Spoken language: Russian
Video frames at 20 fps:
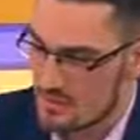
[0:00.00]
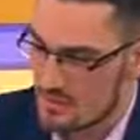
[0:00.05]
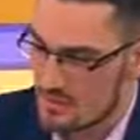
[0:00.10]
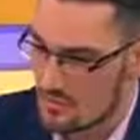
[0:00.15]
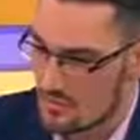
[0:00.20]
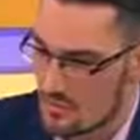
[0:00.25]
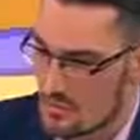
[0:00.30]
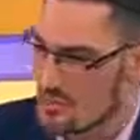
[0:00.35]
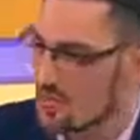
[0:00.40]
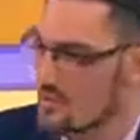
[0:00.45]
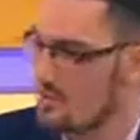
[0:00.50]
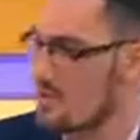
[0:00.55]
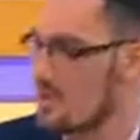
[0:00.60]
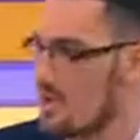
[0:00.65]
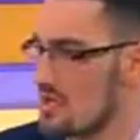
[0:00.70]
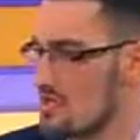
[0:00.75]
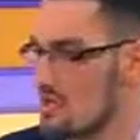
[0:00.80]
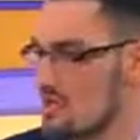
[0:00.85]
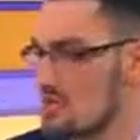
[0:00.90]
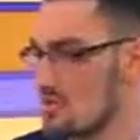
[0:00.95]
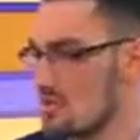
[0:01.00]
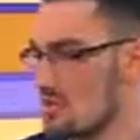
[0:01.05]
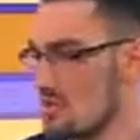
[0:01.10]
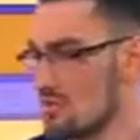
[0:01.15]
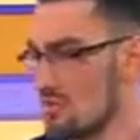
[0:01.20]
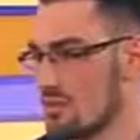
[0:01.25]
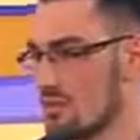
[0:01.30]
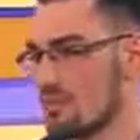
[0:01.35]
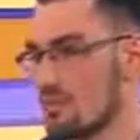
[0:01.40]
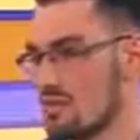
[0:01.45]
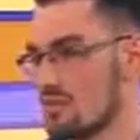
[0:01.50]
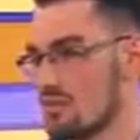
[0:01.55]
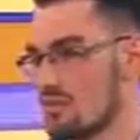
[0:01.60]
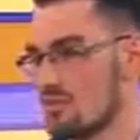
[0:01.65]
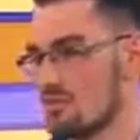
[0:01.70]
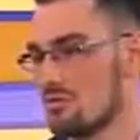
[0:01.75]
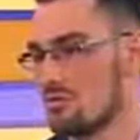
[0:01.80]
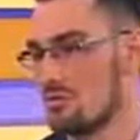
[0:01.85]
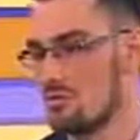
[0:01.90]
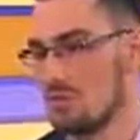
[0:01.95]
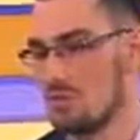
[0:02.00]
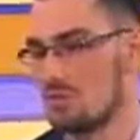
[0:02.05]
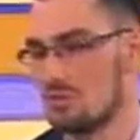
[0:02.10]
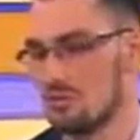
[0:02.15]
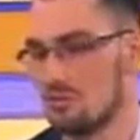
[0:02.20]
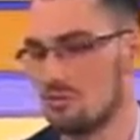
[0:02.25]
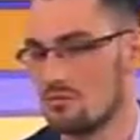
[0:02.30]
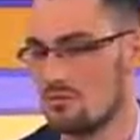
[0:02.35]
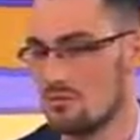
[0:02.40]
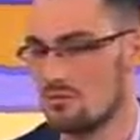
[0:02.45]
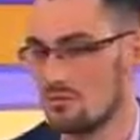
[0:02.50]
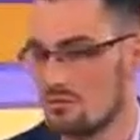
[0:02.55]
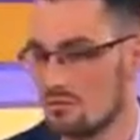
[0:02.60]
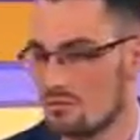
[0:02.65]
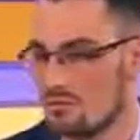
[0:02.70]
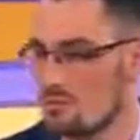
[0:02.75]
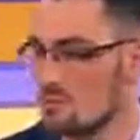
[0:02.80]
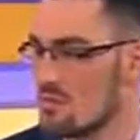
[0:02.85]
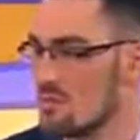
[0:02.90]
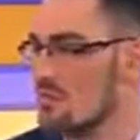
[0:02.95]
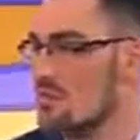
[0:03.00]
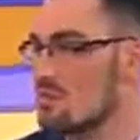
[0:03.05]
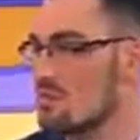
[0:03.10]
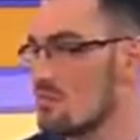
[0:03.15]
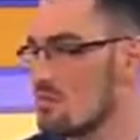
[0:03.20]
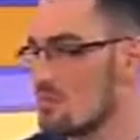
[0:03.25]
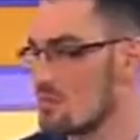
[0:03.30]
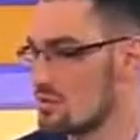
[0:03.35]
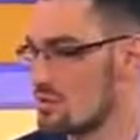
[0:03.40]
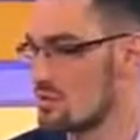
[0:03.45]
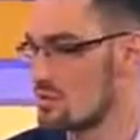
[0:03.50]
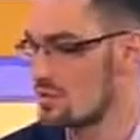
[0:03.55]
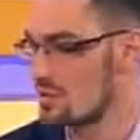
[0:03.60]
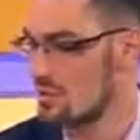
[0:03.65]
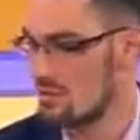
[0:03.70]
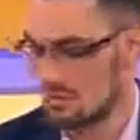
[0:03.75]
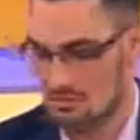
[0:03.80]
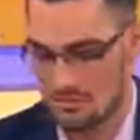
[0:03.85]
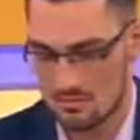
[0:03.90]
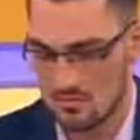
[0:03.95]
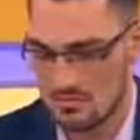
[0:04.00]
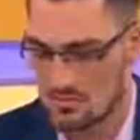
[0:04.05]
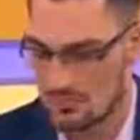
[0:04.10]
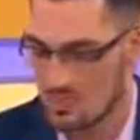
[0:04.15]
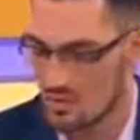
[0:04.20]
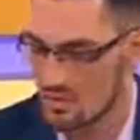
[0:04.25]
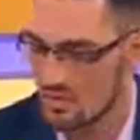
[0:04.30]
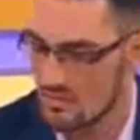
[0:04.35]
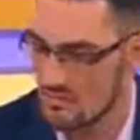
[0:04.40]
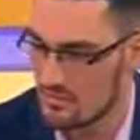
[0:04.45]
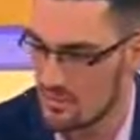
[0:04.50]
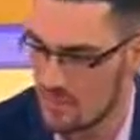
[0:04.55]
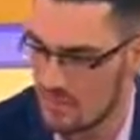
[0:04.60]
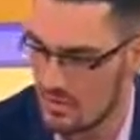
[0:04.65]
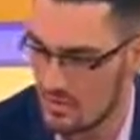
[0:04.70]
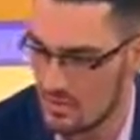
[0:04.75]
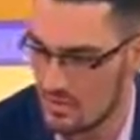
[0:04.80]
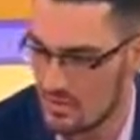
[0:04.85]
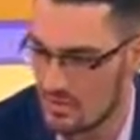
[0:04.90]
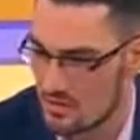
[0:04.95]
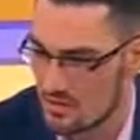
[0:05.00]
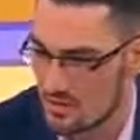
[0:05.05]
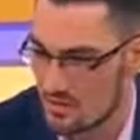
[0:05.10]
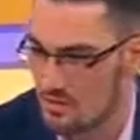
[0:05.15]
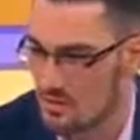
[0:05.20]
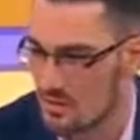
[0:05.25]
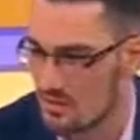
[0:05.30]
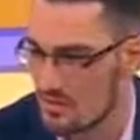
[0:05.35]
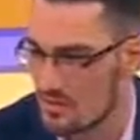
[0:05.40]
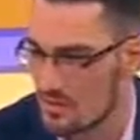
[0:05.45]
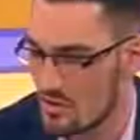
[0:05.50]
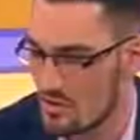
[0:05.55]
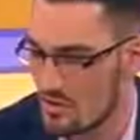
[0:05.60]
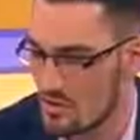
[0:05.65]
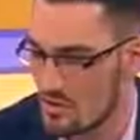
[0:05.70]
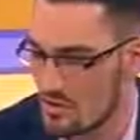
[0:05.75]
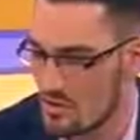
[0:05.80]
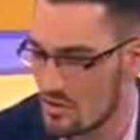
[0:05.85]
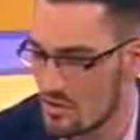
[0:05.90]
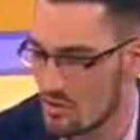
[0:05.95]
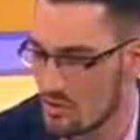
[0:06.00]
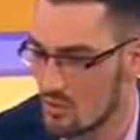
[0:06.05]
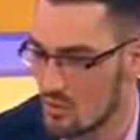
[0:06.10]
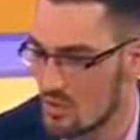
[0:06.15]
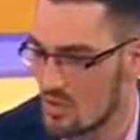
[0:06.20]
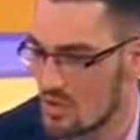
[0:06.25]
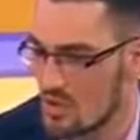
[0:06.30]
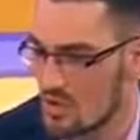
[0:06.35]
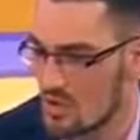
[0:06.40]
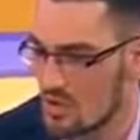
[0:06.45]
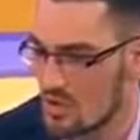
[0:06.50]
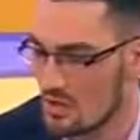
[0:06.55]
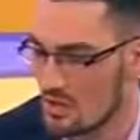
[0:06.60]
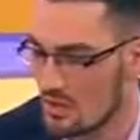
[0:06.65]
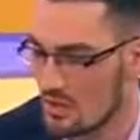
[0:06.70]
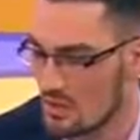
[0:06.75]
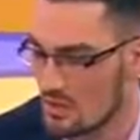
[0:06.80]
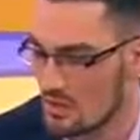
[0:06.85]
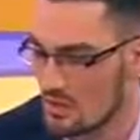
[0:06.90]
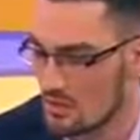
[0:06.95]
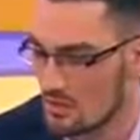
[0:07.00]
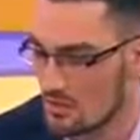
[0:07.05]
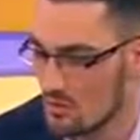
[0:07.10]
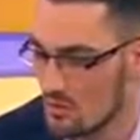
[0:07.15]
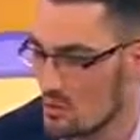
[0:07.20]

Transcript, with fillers: украинских граждан на оккупированной территории ну, заметно ухудшилась. Можно называть это отсутствие теперь гуманитарной э,